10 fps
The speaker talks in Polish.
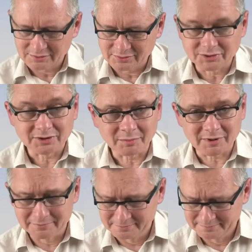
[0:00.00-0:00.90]
Dzień
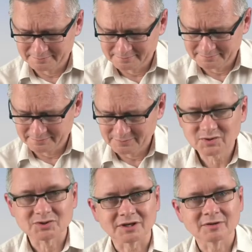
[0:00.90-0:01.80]
dobry,
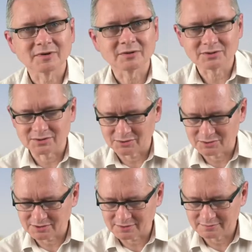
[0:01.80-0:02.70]
rzekł mały
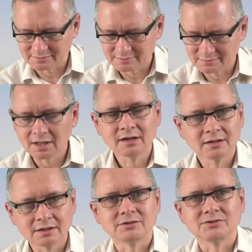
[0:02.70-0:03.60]
książę.
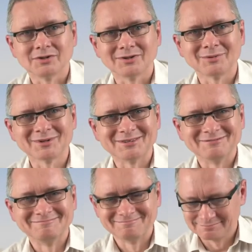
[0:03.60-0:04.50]
Dzień dobry,
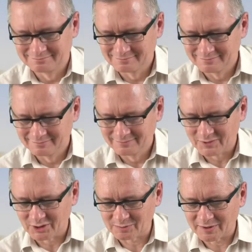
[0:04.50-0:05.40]

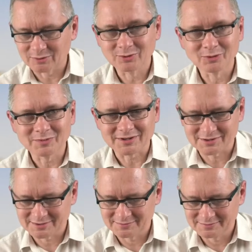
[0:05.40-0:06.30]
odparł
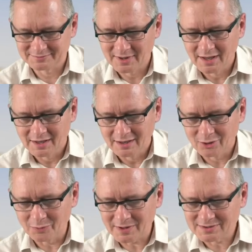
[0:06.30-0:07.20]
kupiec.
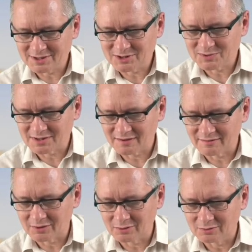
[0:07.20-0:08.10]
Kupiec ten
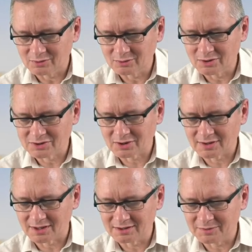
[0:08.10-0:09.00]
sprzedawał
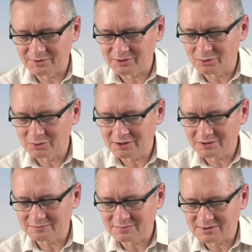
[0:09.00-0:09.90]
udoskonalone pigułki
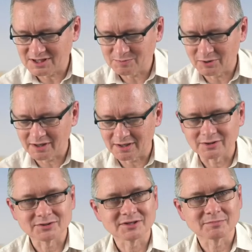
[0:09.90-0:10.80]

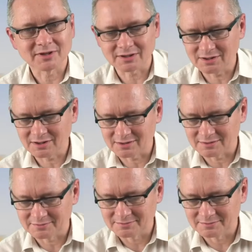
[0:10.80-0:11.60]
zaspokajające pragnienie.